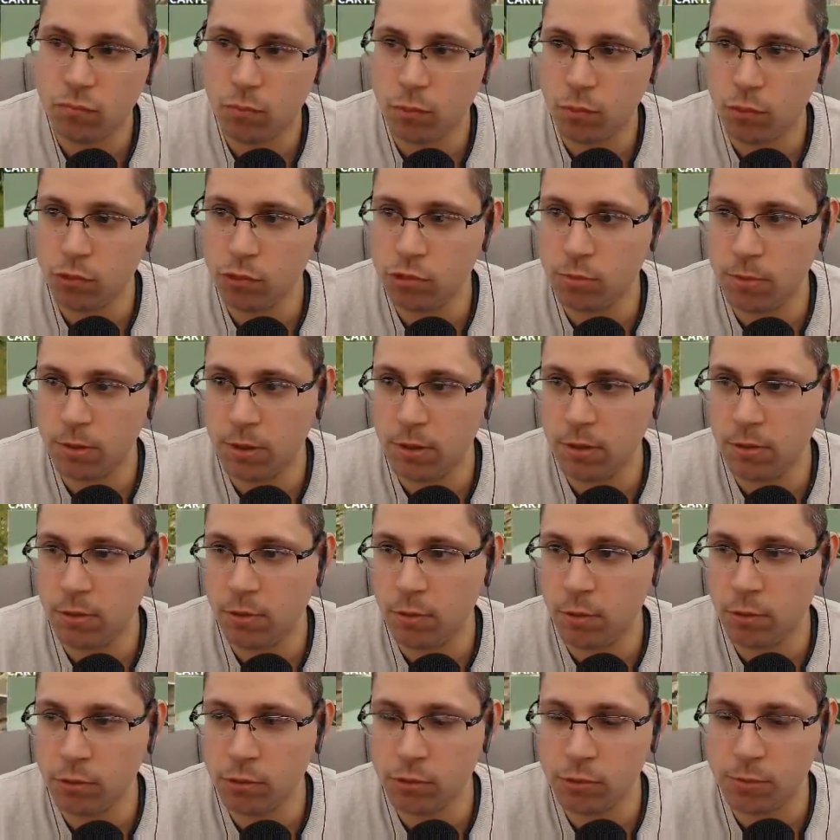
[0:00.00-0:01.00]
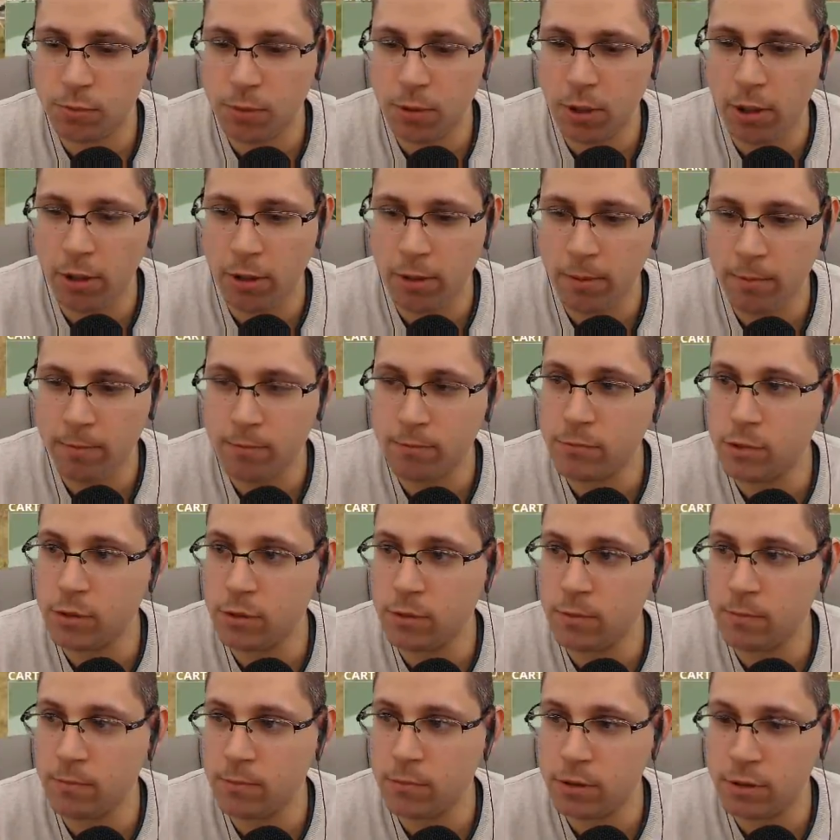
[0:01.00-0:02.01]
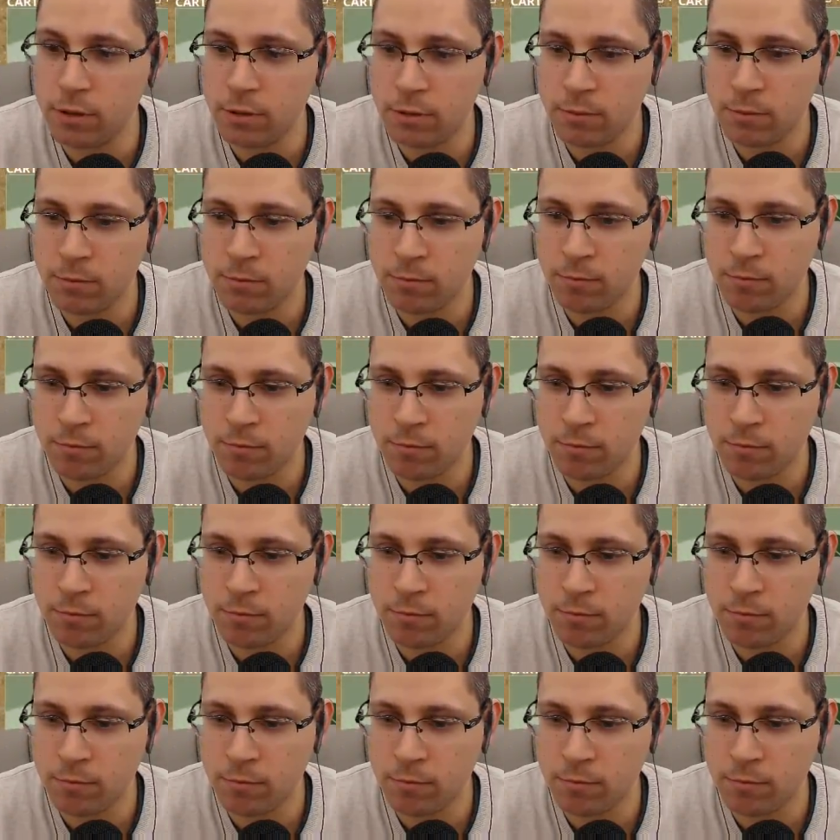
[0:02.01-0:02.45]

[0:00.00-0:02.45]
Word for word: 11 000, 11 000, allez, un petit, petit, euh,